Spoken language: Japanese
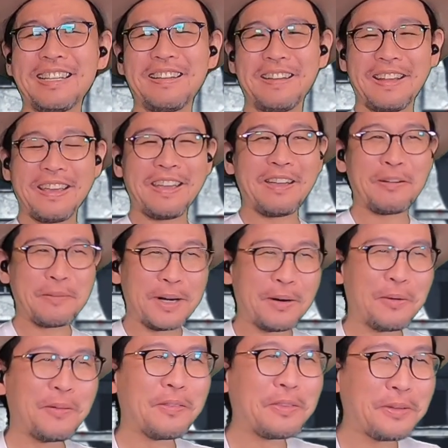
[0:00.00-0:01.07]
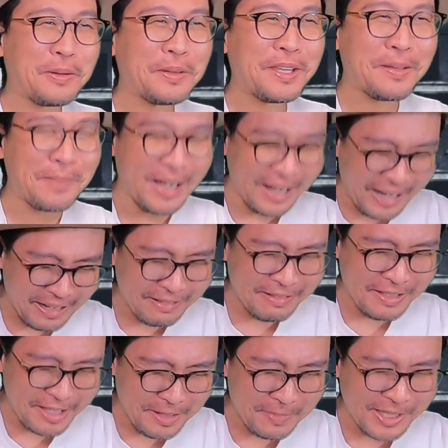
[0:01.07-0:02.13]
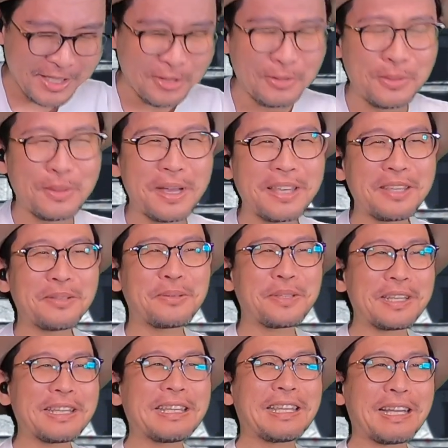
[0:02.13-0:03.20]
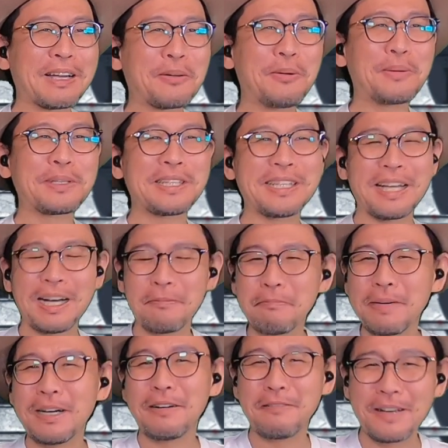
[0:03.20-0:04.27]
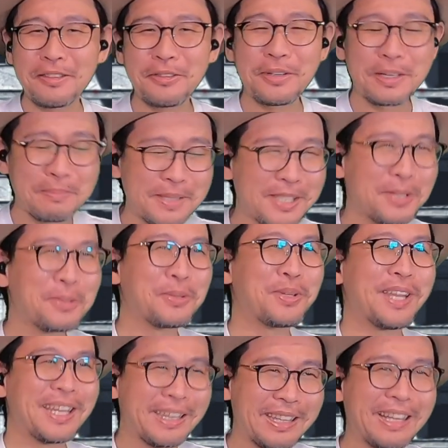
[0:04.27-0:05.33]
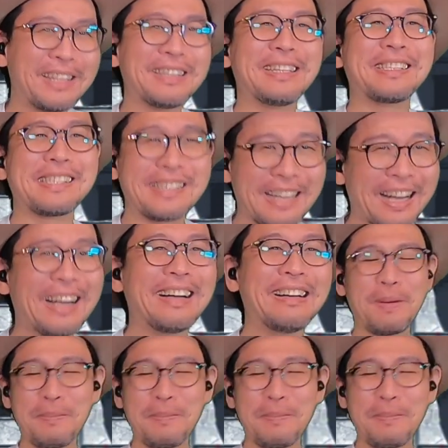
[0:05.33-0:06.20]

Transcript: 回はね、もう本当に、まあ、ある意味衝撃度で言ったら今季ナンバーワンのエピソードだったんですが、